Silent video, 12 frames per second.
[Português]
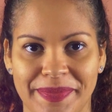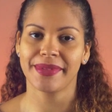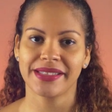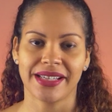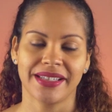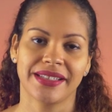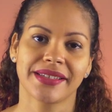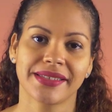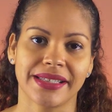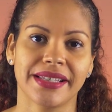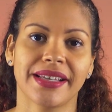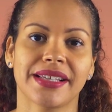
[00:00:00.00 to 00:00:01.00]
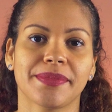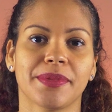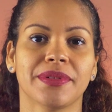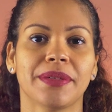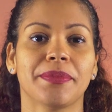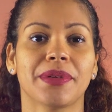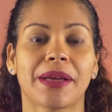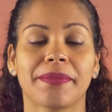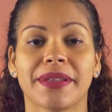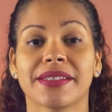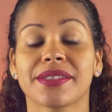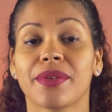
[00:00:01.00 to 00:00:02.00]
mas ainda assim respondem por
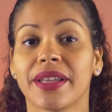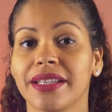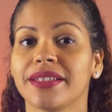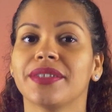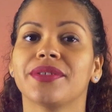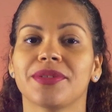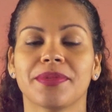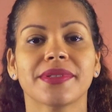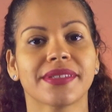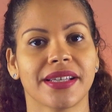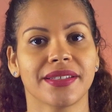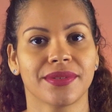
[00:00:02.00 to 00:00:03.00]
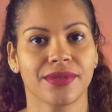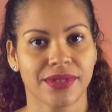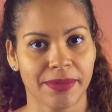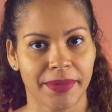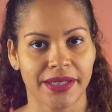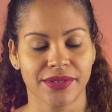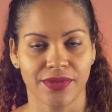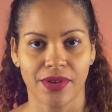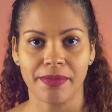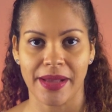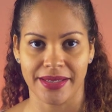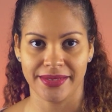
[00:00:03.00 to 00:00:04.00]
apenas 42% dos empregos
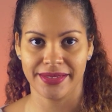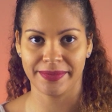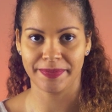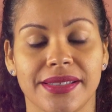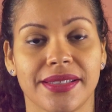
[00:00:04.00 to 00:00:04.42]
formais.